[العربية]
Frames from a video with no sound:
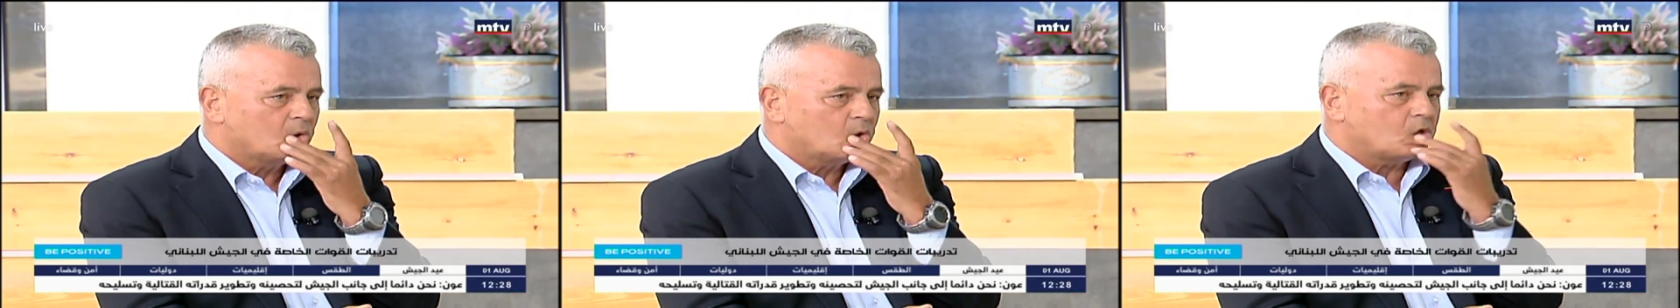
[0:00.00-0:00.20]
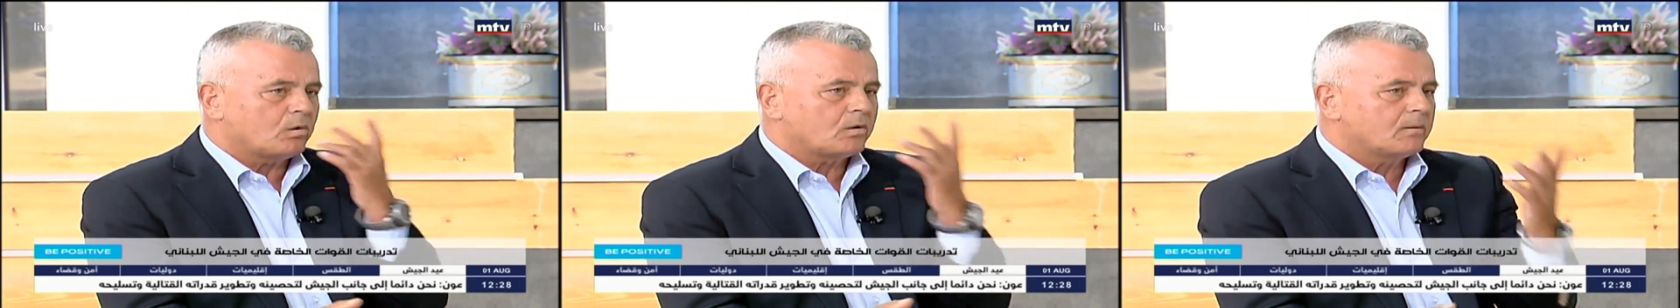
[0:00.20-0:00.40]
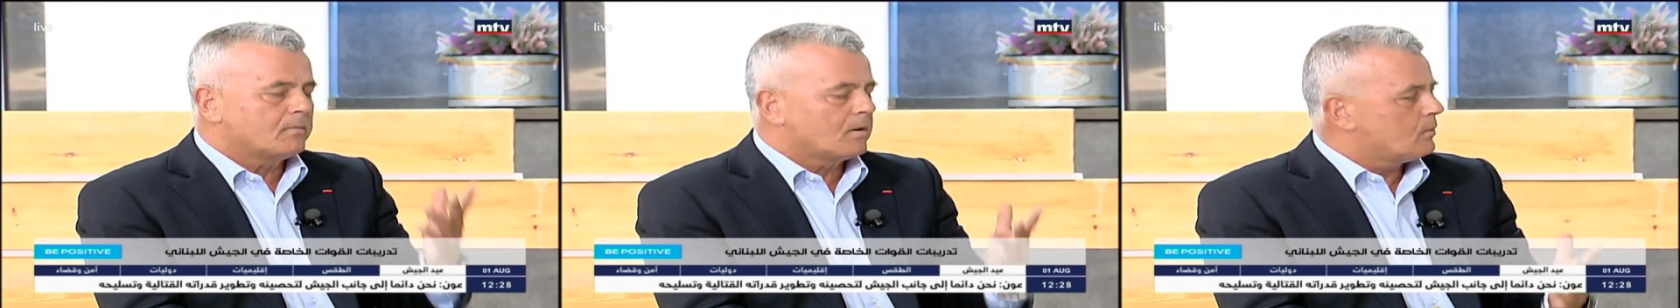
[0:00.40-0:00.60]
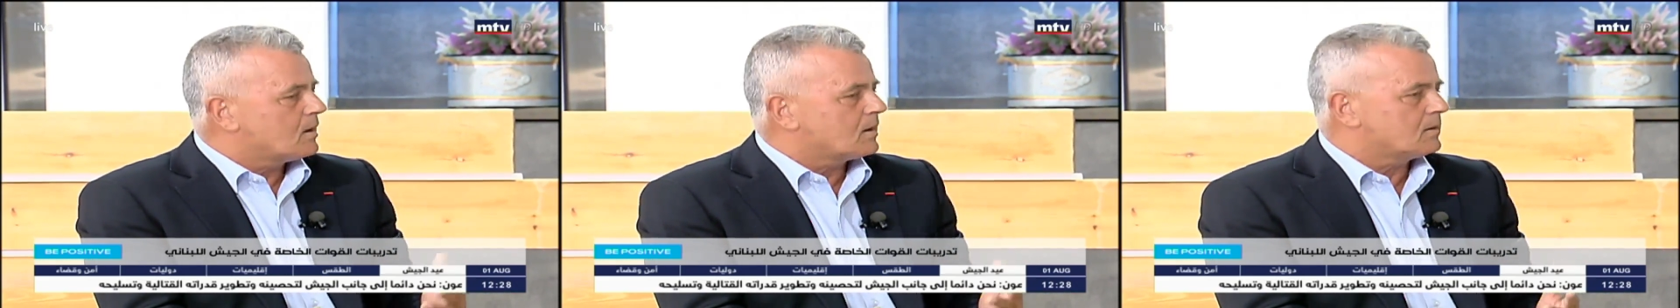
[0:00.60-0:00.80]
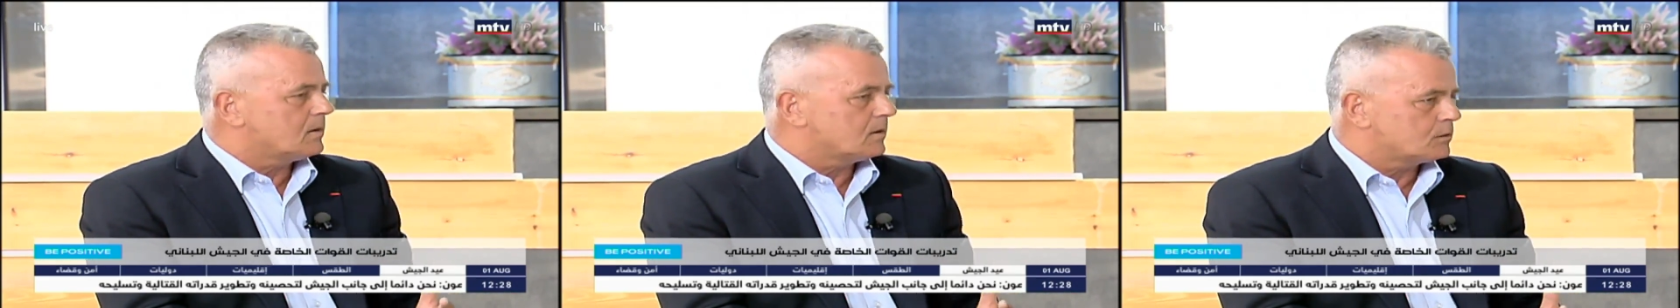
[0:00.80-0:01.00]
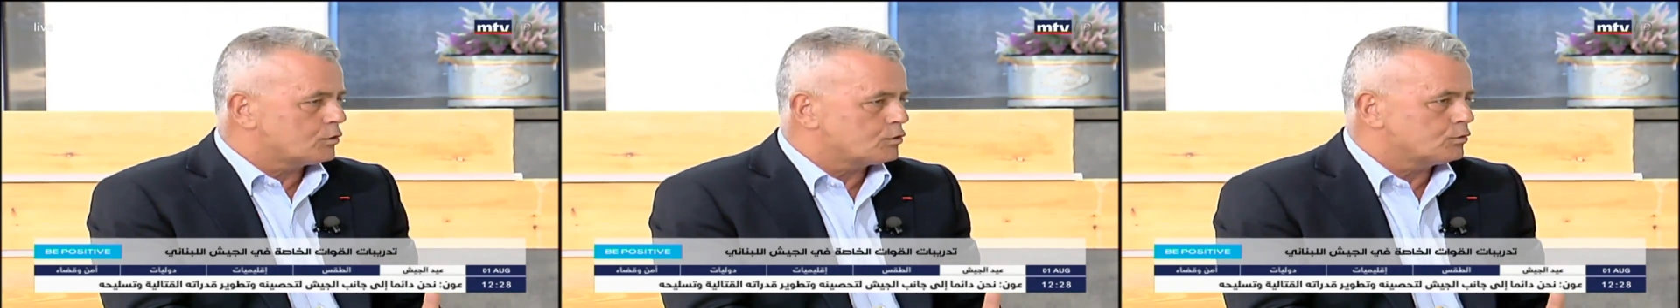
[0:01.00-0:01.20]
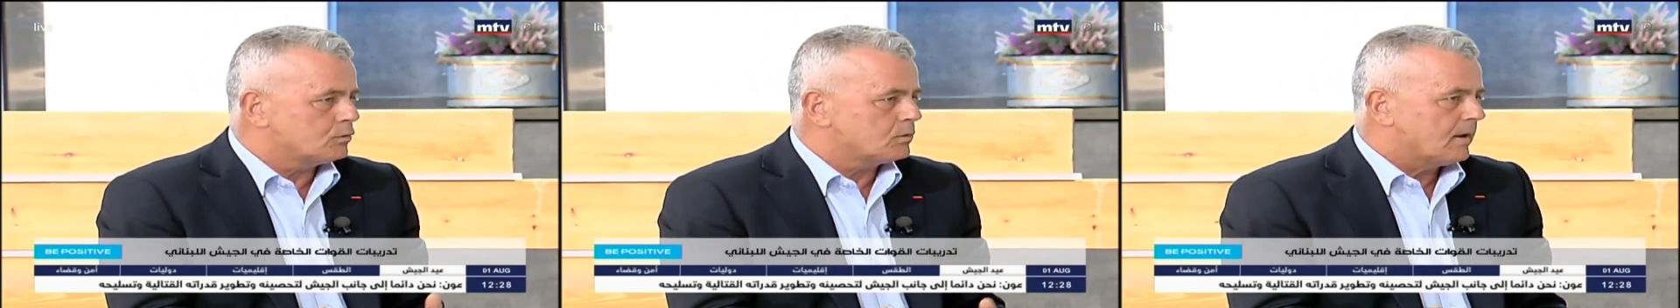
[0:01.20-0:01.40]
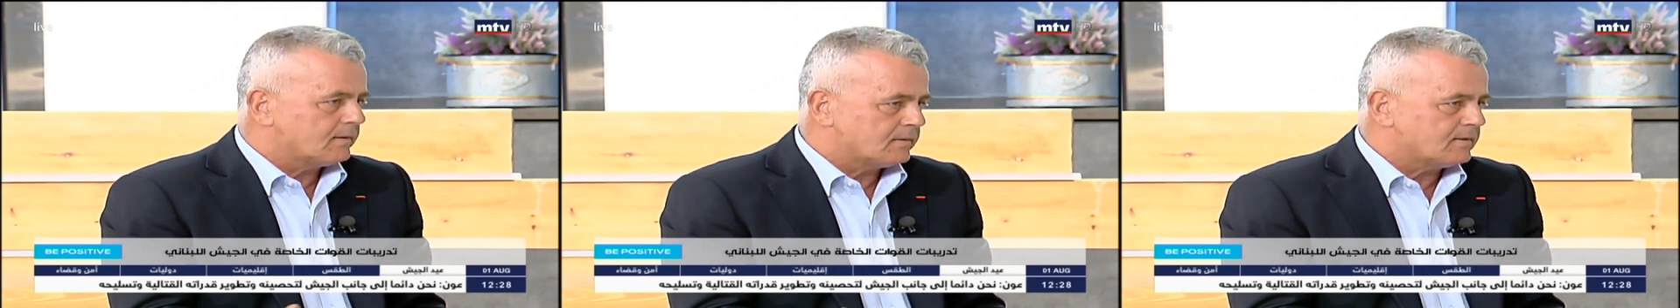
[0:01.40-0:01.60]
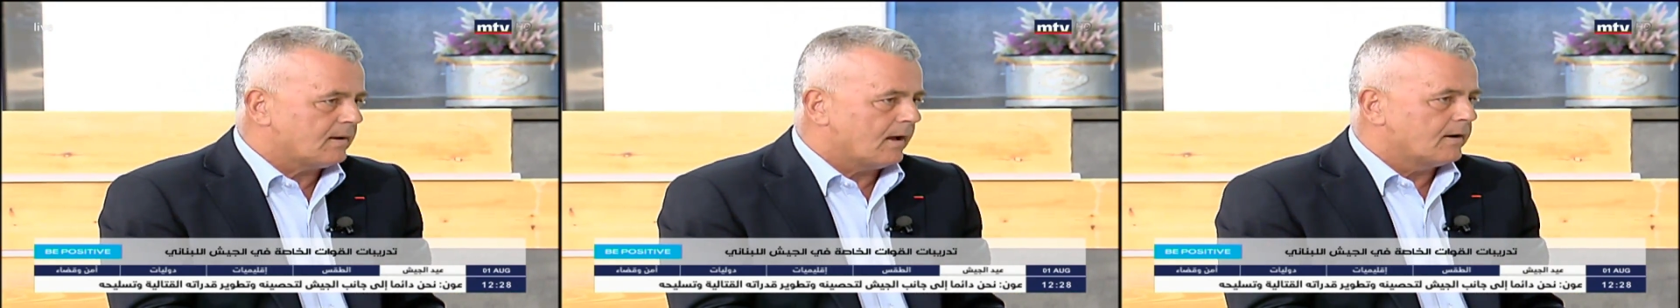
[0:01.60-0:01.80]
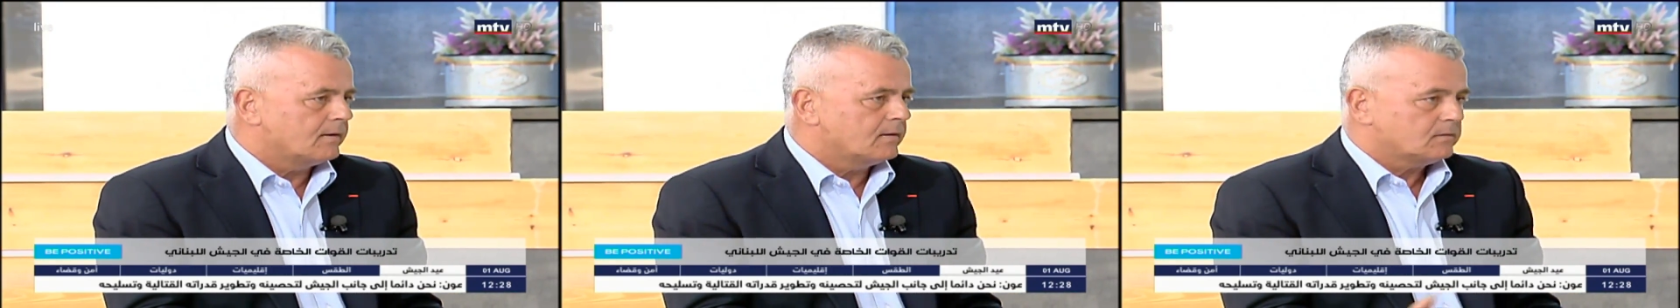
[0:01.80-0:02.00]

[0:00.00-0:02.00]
دوره المغبار ثلاث شهور هي تسعه